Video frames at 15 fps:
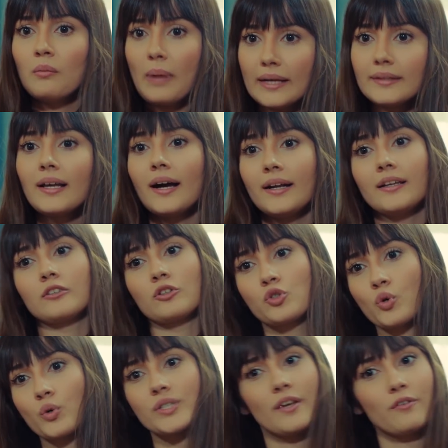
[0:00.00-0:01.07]
Ben de Alihan'ı
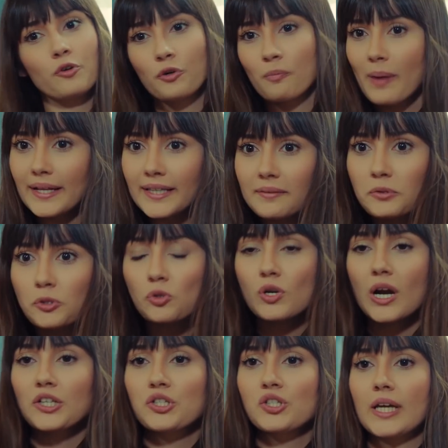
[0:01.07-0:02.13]
çok seviyorum. Ben de bir
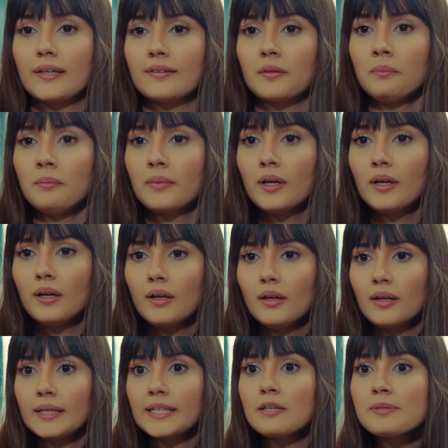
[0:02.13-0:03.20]
sürü acı çektim.
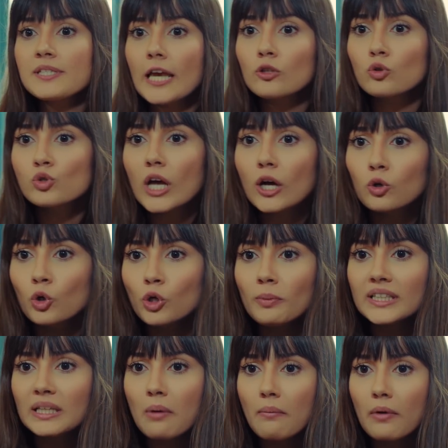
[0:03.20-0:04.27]
Kimseye tuzak kurmadım